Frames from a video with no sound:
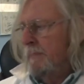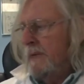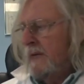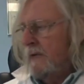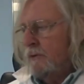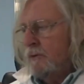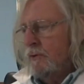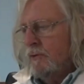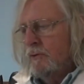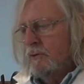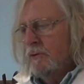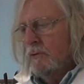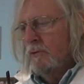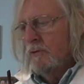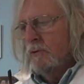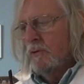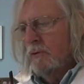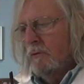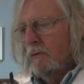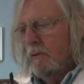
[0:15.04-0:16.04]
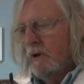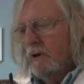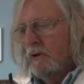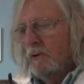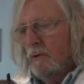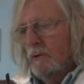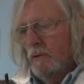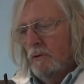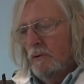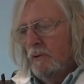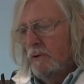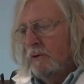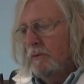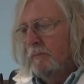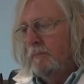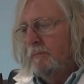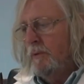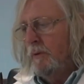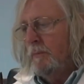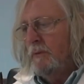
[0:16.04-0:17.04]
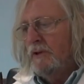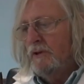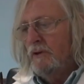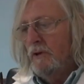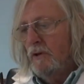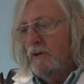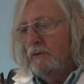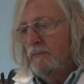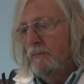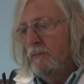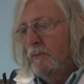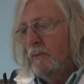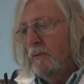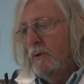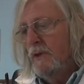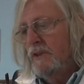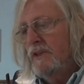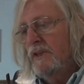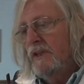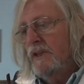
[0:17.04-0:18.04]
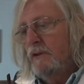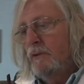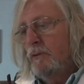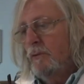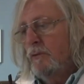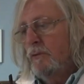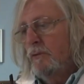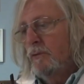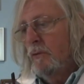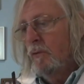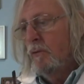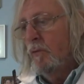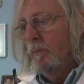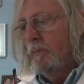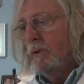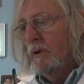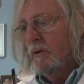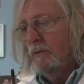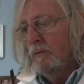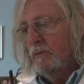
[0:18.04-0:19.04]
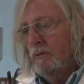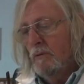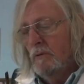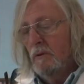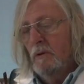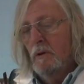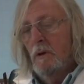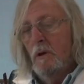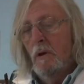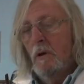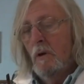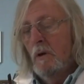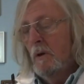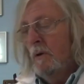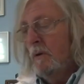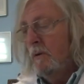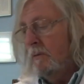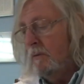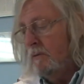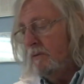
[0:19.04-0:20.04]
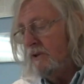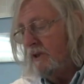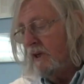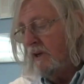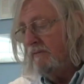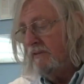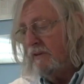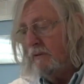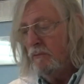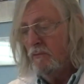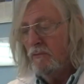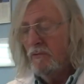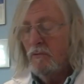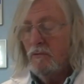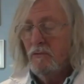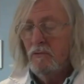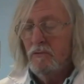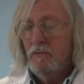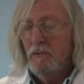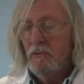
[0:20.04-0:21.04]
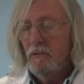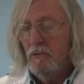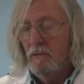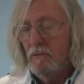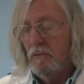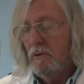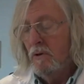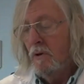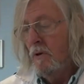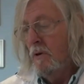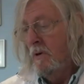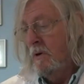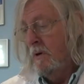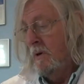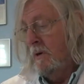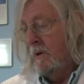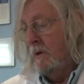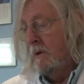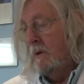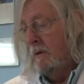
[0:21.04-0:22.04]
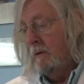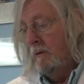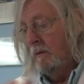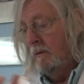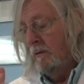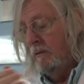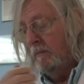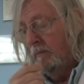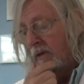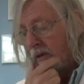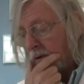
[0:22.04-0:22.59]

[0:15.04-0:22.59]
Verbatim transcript: Bien, je, crois que dans un premier temps, il faut essayer de, comprendre euh, ce qu'est un virus, ce que euh,